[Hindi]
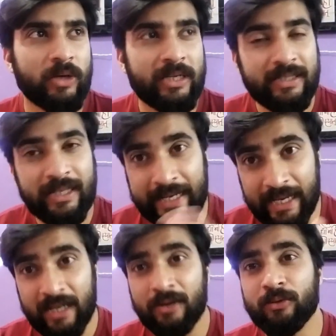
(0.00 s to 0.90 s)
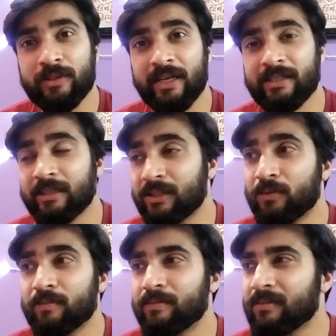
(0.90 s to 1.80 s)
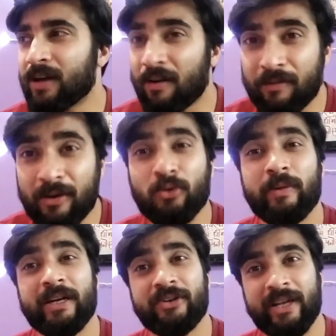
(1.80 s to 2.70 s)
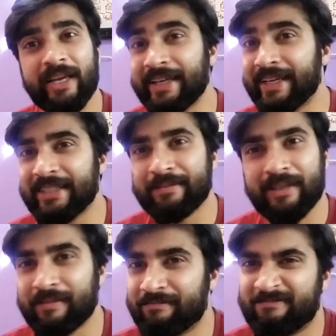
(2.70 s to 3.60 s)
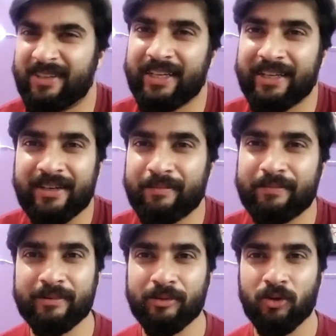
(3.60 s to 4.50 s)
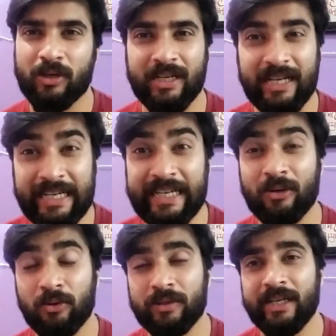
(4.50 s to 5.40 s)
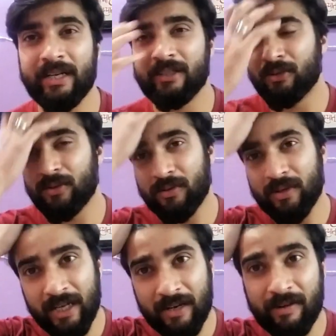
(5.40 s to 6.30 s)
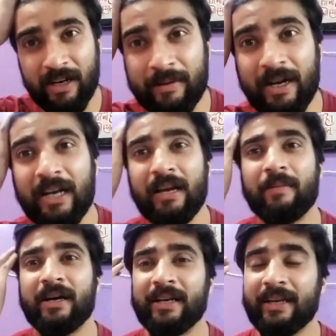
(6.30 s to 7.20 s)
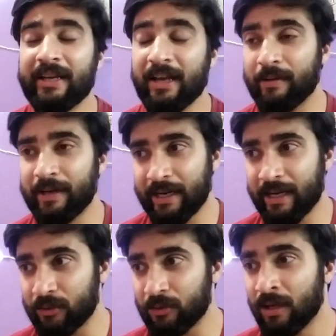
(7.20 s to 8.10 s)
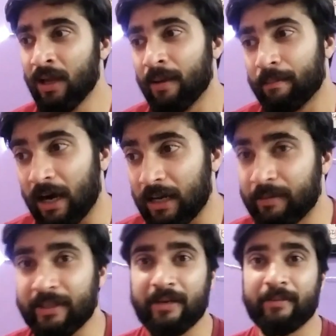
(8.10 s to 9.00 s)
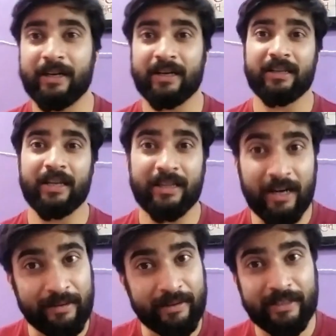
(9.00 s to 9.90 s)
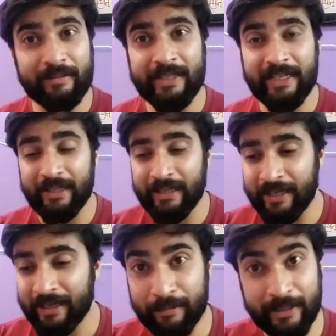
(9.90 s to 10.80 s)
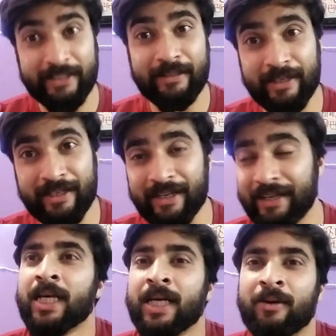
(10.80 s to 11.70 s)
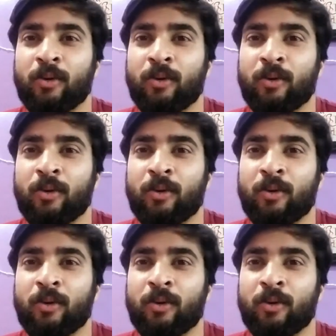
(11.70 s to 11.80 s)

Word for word: थोड़ा सा नया लुक देना चाहता हूँ काफ़ी लुक मैंने ट्राई किए इसमें लेकिन अब थोड़ा सा क्लीन लुक देना चाहता हूँ क्योंकि घर वाले भी गालियाँ मार रहे हैं कि क्या बन गया है तू बाल भी इतने बड़े कर लिए दाढ़ी भी इतनी बड़ी कर ली है कबीर सिंह बन रहा है